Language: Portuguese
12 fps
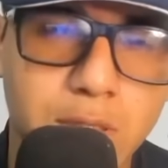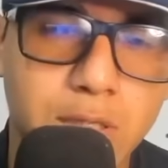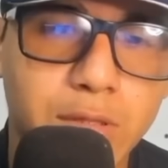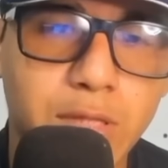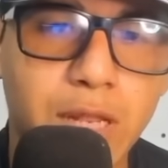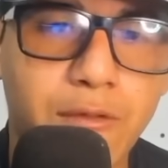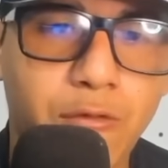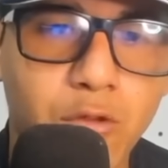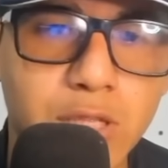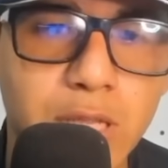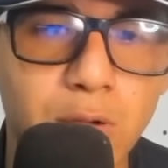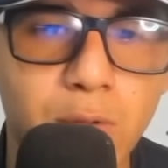
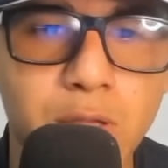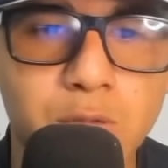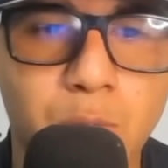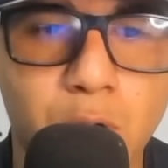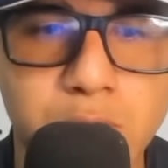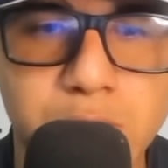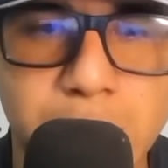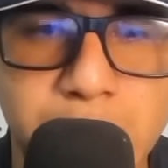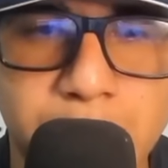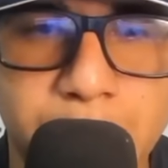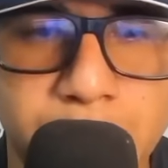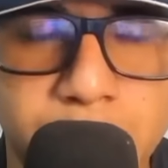Telefone da Coelho Esportes na tela
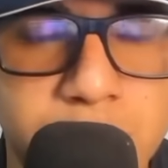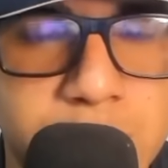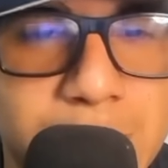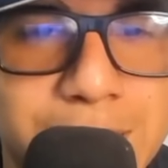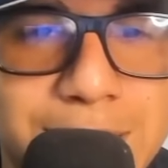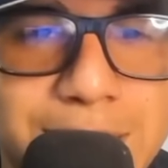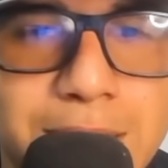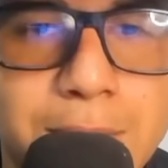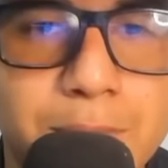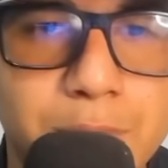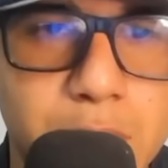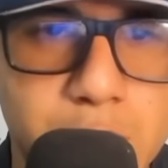para você aí.
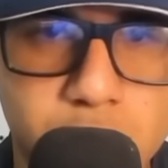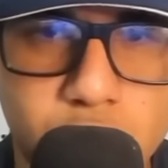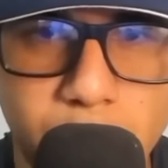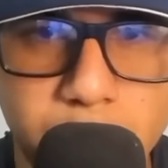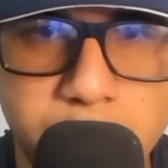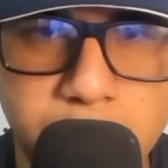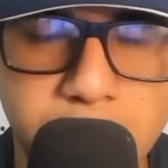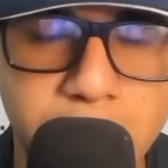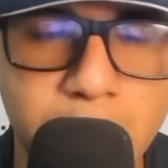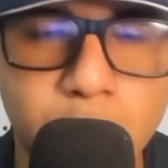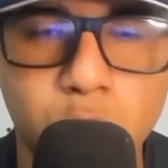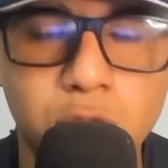Só você
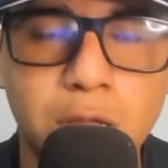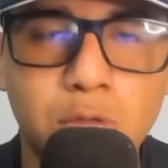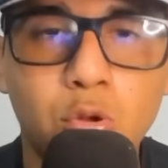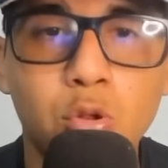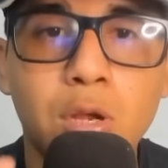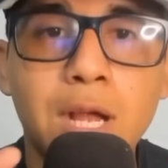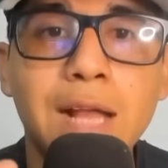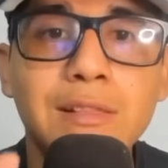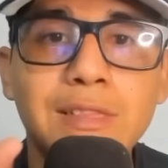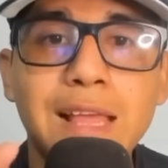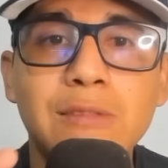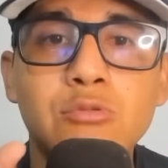entrar em contato, colocar a
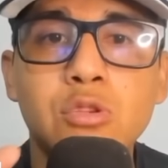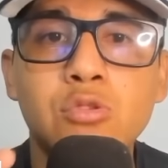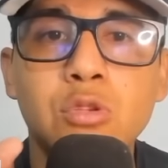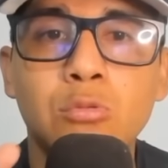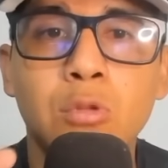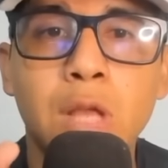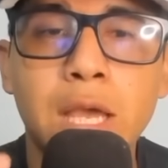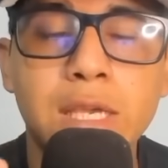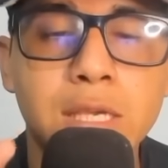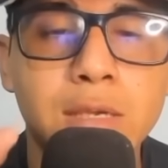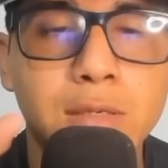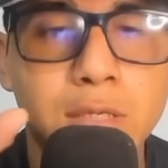tela do seu celular
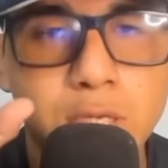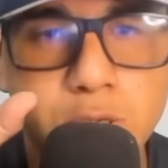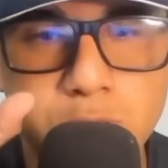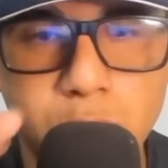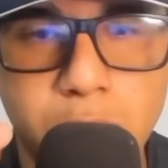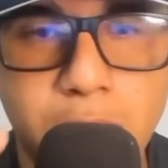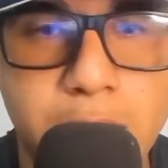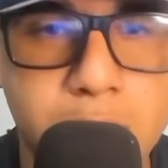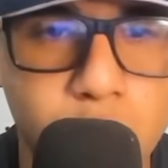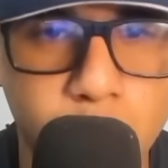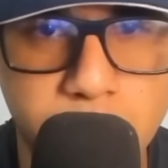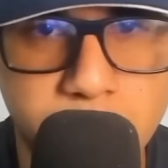aí, seu QR
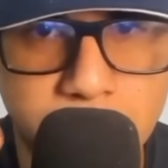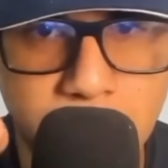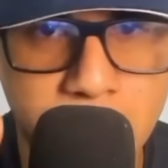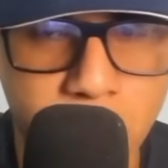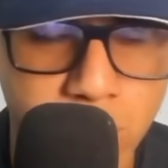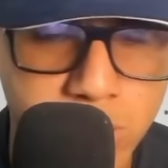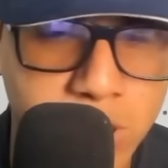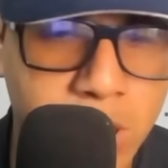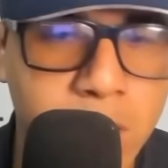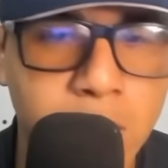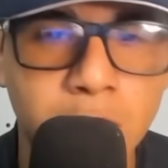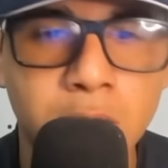Code, esse QR Code que tá
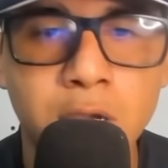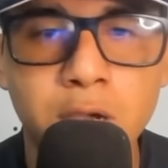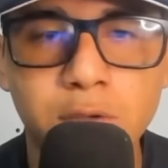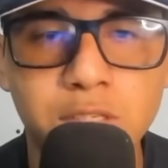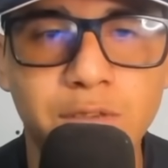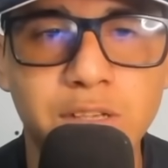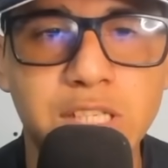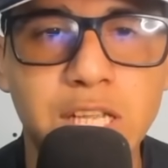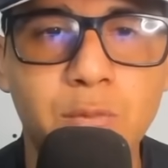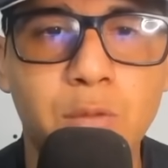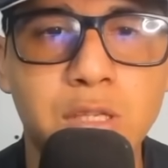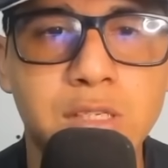aí. Você vai
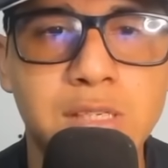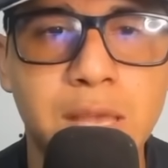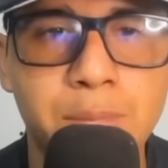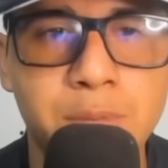direto pro WhatsApp